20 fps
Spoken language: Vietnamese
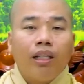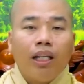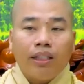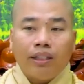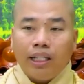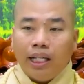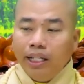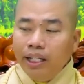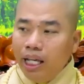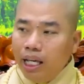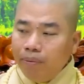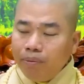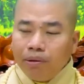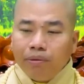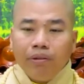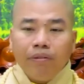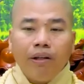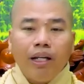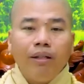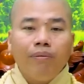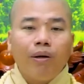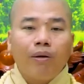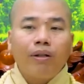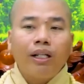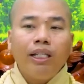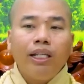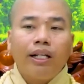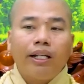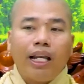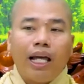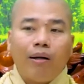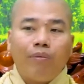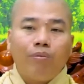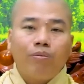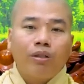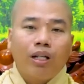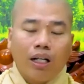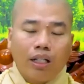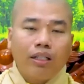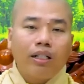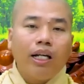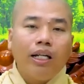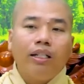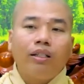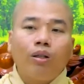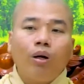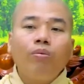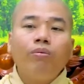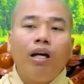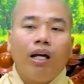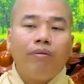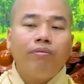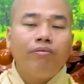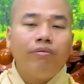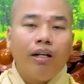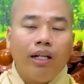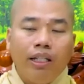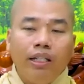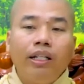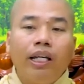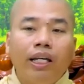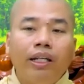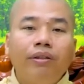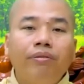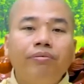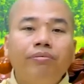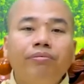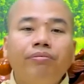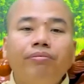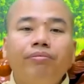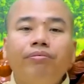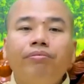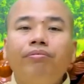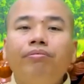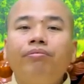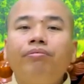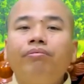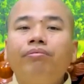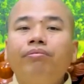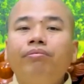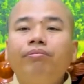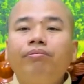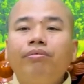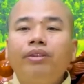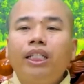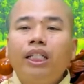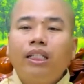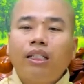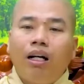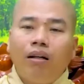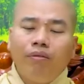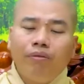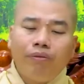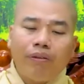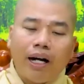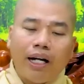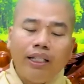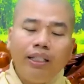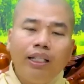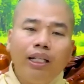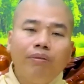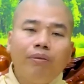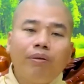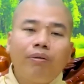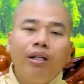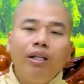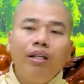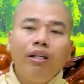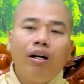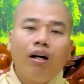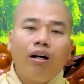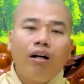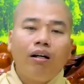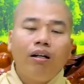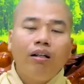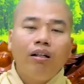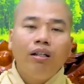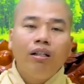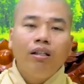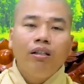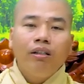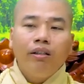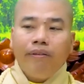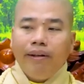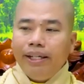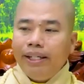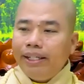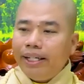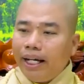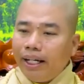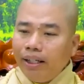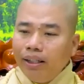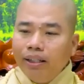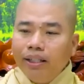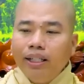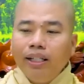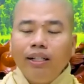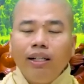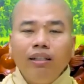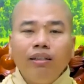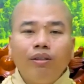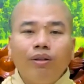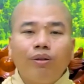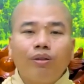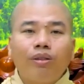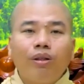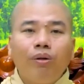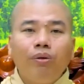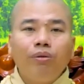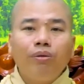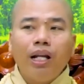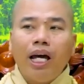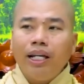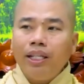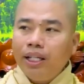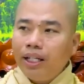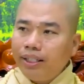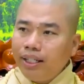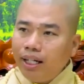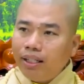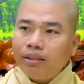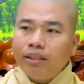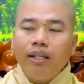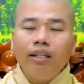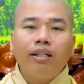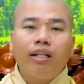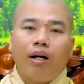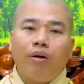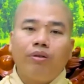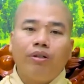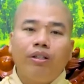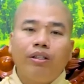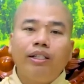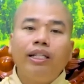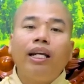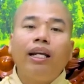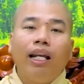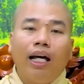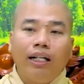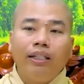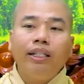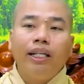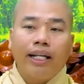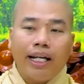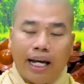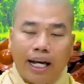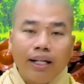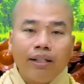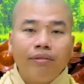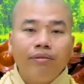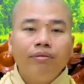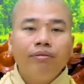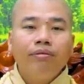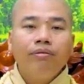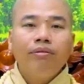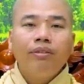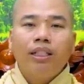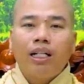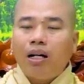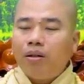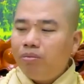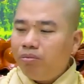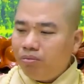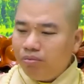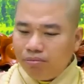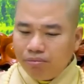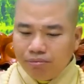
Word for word: là chỉ điểm cho quý vị một cái việc làm cực kỳ tốt đẹp và ý nghĩa chứ không phải vì một lý do quý vị dẫn người đi đến chùa tu để những đức chi cầu được danh lợi gì cả không